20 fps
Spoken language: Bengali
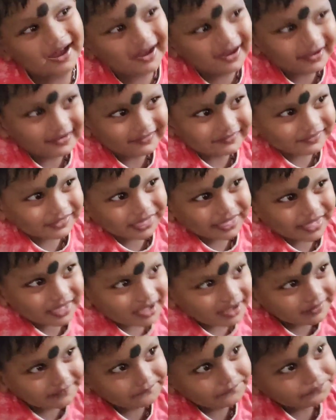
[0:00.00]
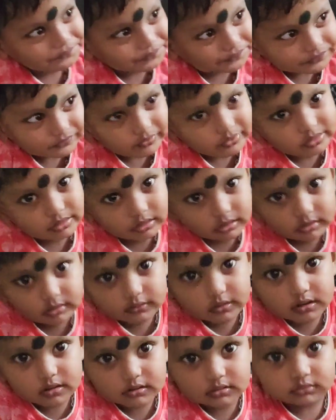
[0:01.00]
তুমি তো অন্য সময় সুন্দর করে খাও
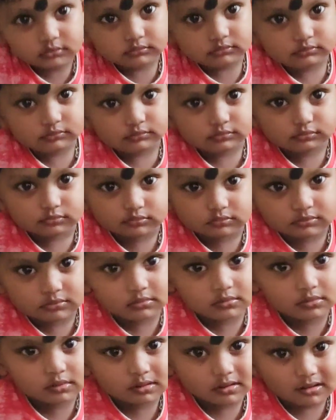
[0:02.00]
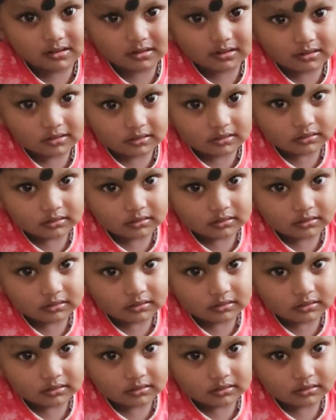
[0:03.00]
এখন এরকম করছো কেন তুমি